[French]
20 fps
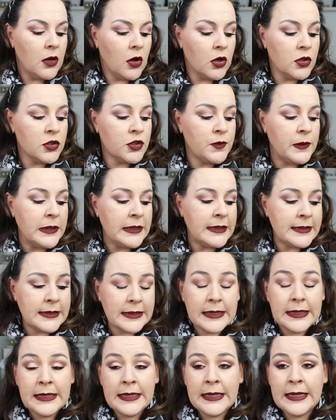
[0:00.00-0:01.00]

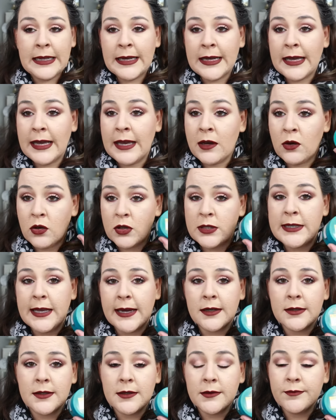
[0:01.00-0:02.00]
Ensuite, il est
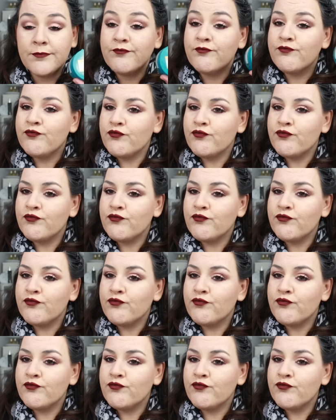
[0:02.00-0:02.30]
écocerte.